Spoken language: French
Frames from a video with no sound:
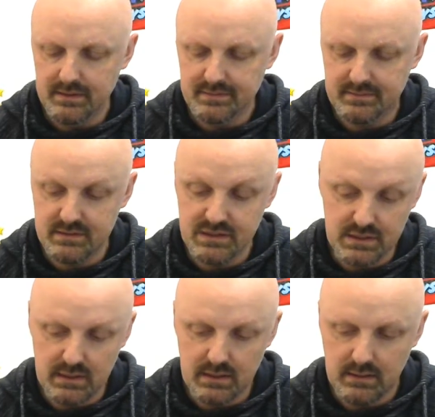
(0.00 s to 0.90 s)
ici,
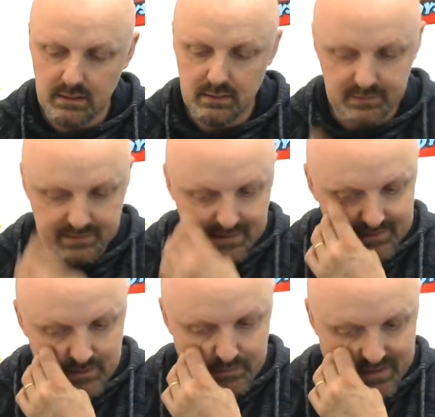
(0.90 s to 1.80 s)
j'ai la
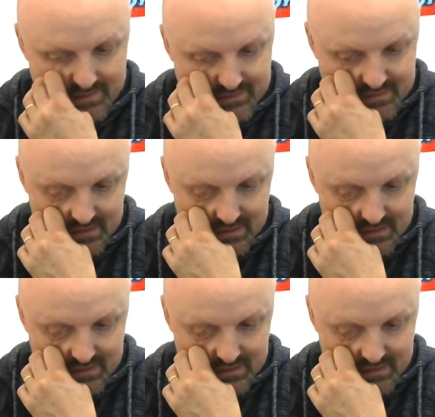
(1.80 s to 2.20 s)
database,